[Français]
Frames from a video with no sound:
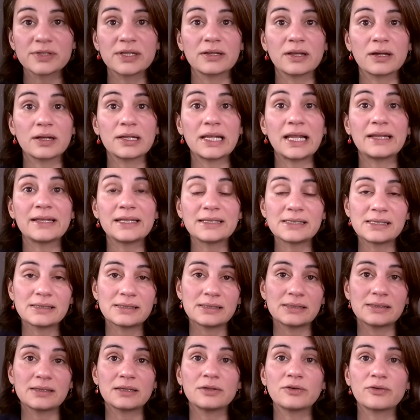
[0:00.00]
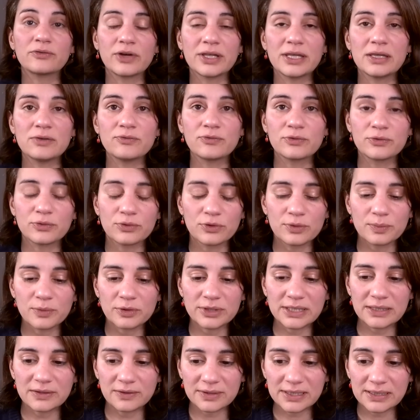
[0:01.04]
c'est-à-dire la nécessité d'envoyer vos documents
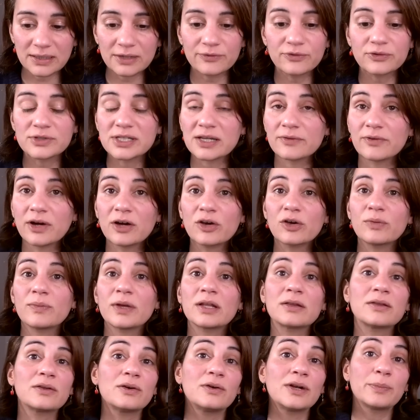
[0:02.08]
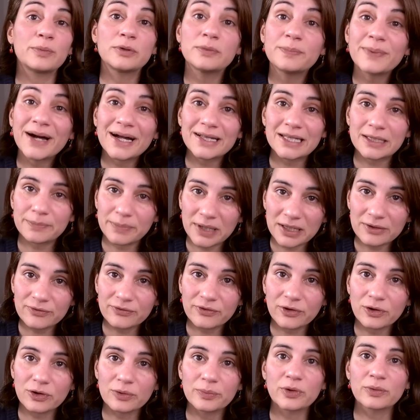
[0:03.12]
d'identité. Il faut savoir que maintenant, la plupart des
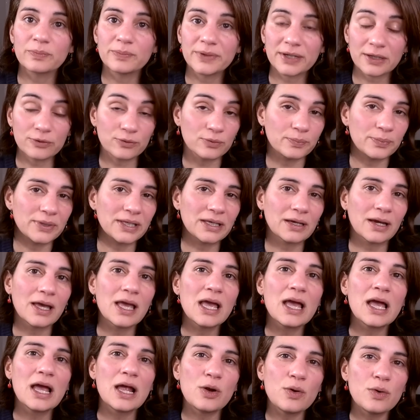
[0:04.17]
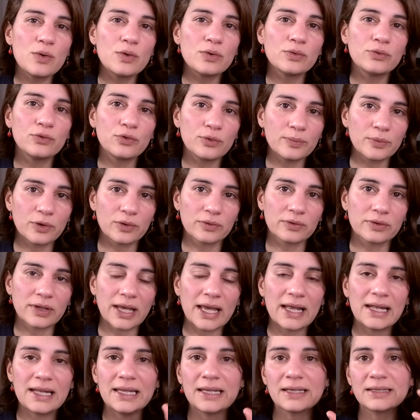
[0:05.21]
plateformes peer-to-peer le demandent.
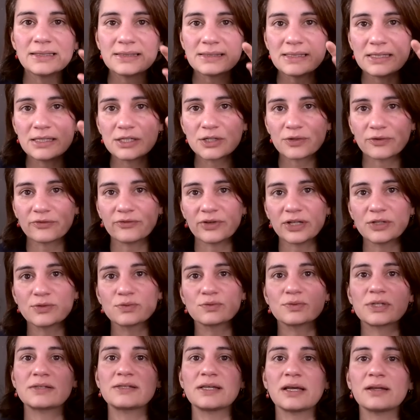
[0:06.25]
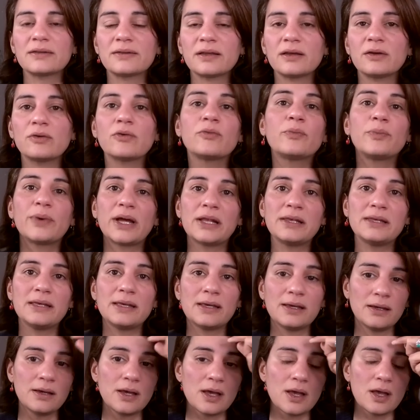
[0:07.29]
Elles exige en fait sous un certain euh,
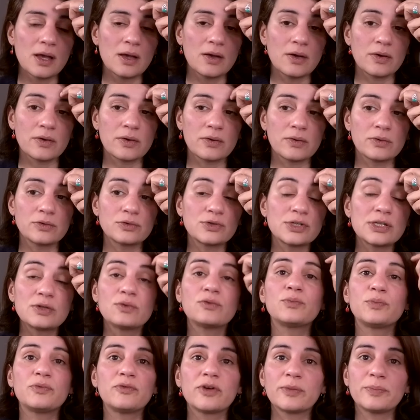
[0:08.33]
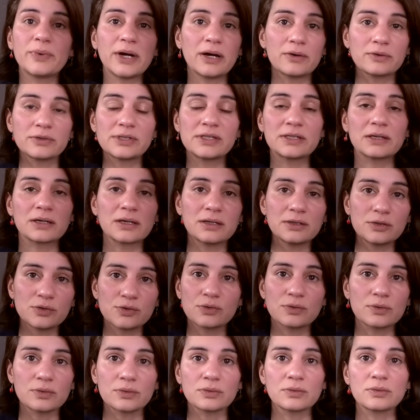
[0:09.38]
palier, euh, sinon vous ne pouvez pas retirer
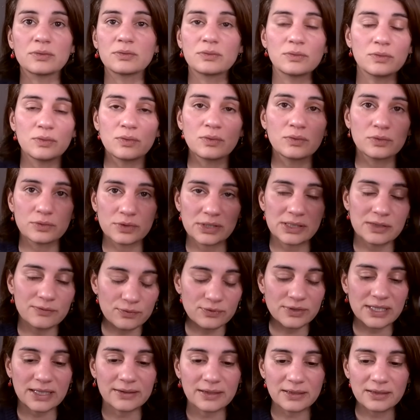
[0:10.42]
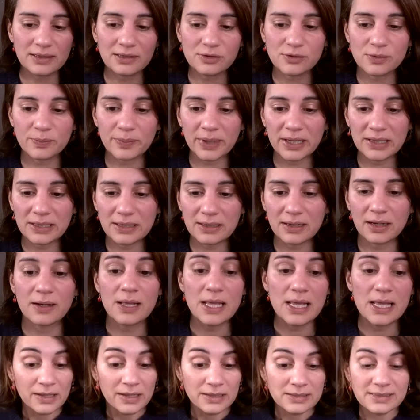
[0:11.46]
euh, si vous atteignez ce palier-là.
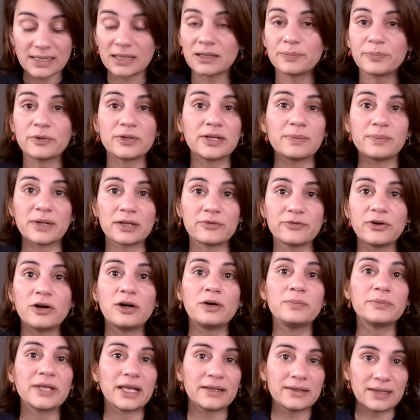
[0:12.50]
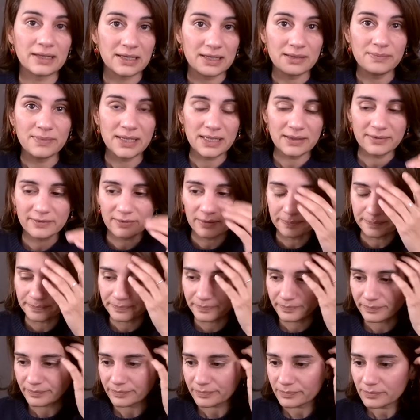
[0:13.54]
Ça dépend des plateformes, il y a des limites.
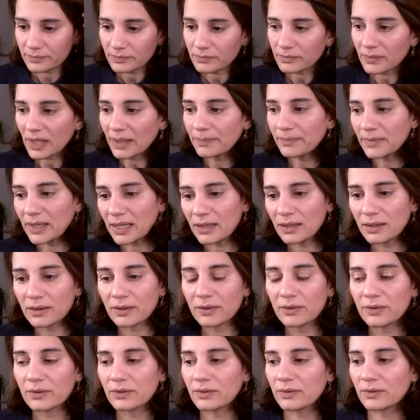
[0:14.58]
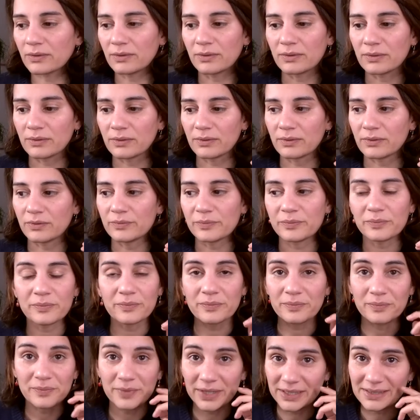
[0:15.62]
Mais,
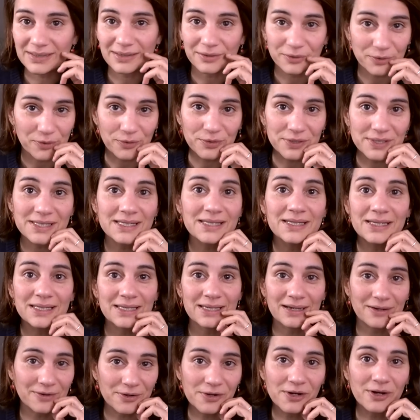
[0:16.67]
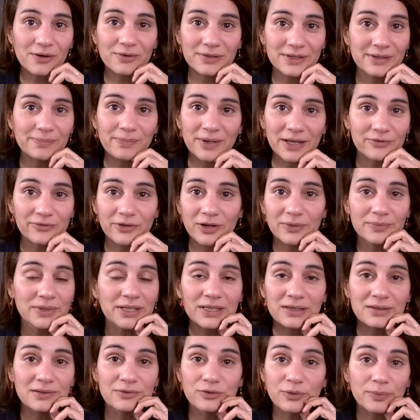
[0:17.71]
mais c'est aussi, il y a encore des plateformes
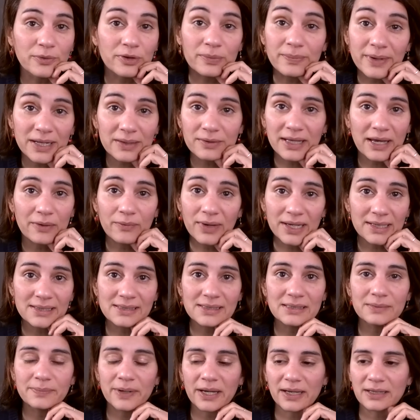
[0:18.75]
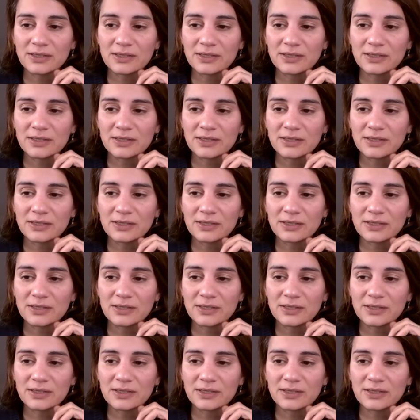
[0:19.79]
qui ne demandent pas de ici par